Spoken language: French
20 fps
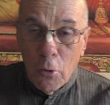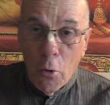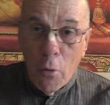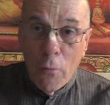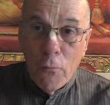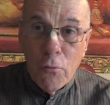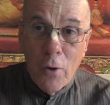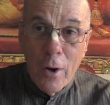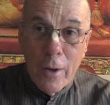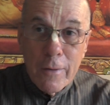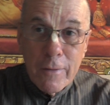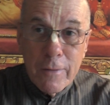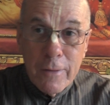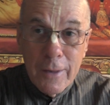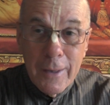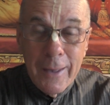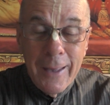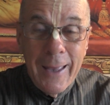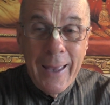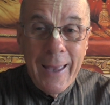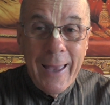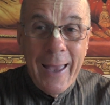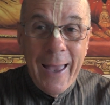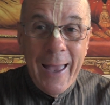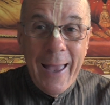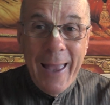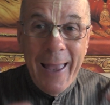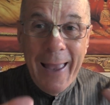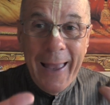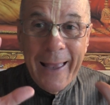l'on voit ici
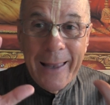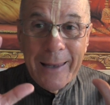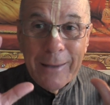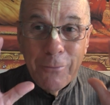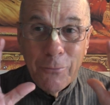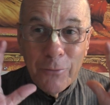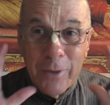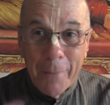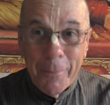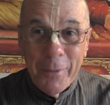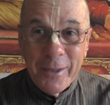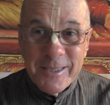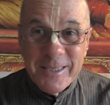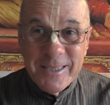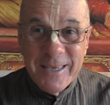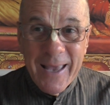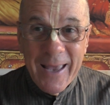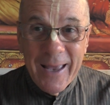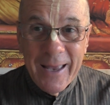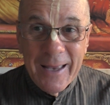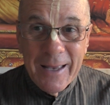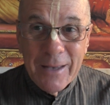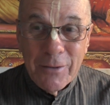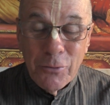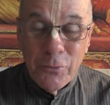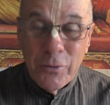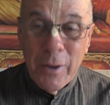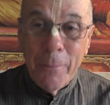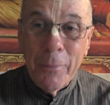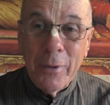est, nous appartient
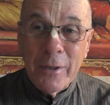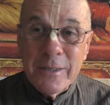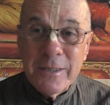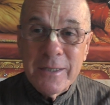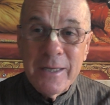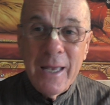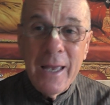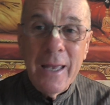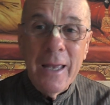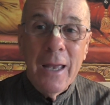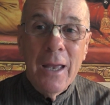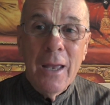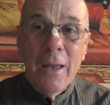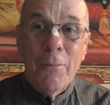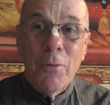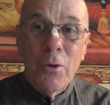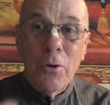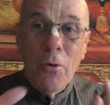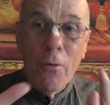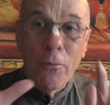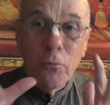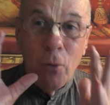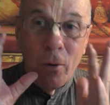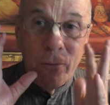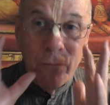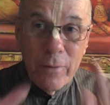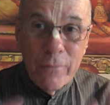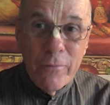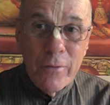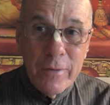nous appartient, puis qu'on doit
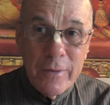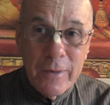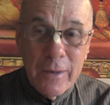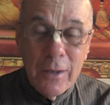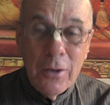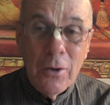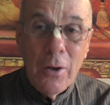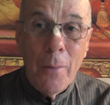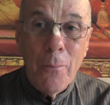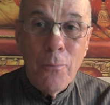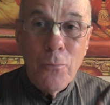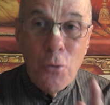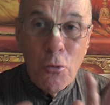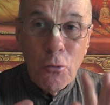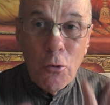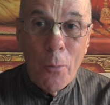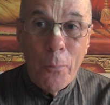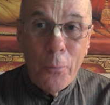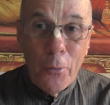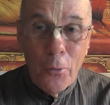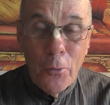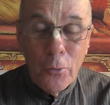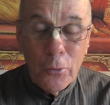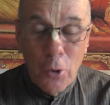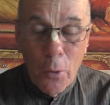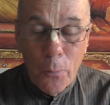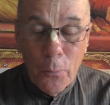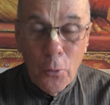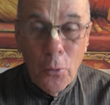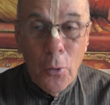vivre ici le mieux qu'on peut,
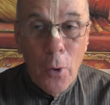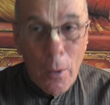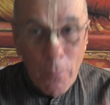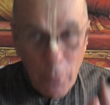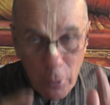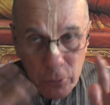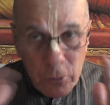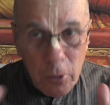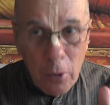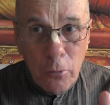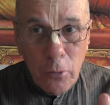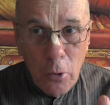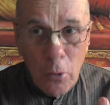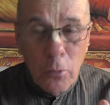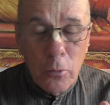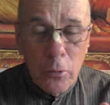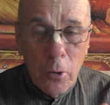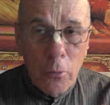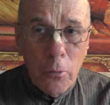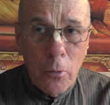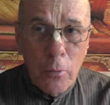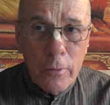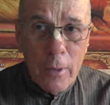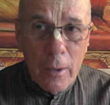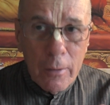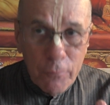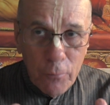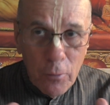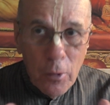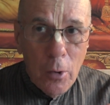qu'on peut. Dans un, dans un
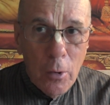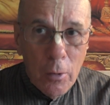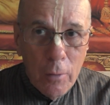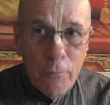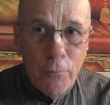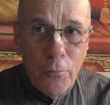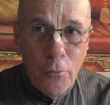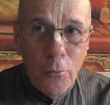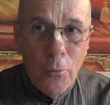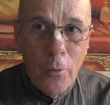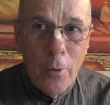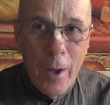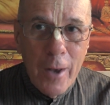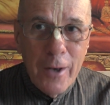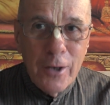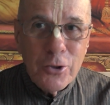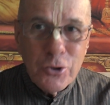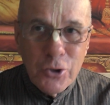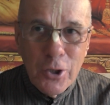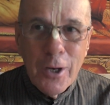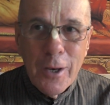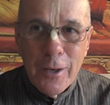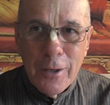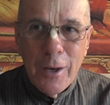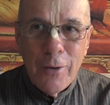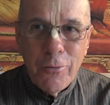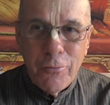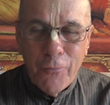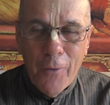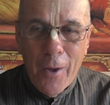sens, il faut, alléger
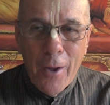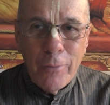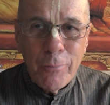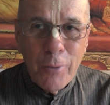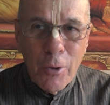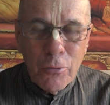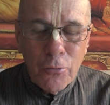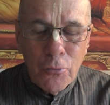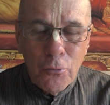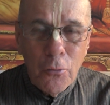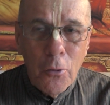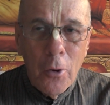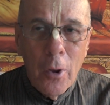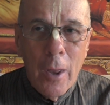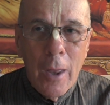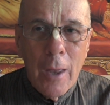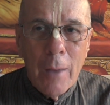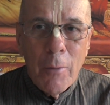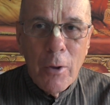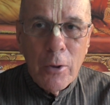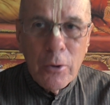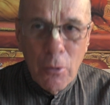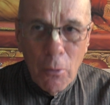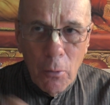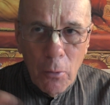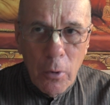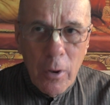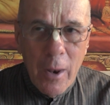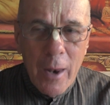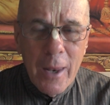les, souffrances, bien sûr, mais ça,
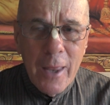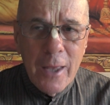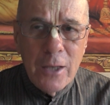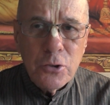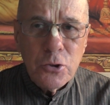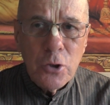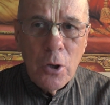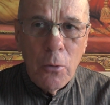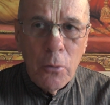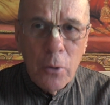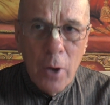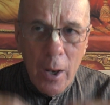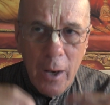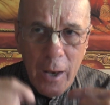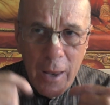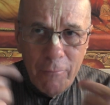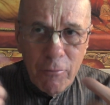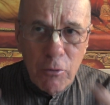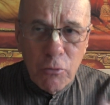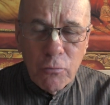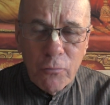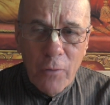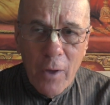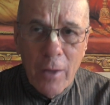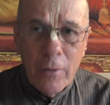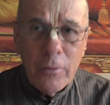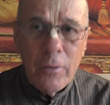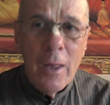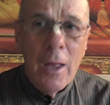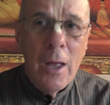on, allège, on enlève les
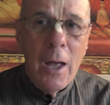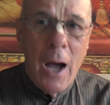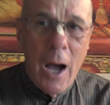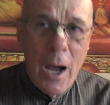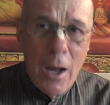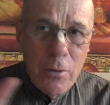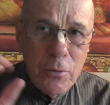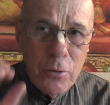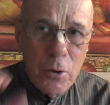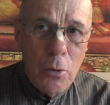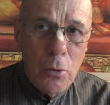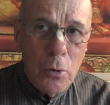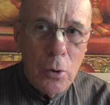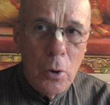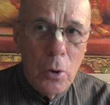souffrances en se,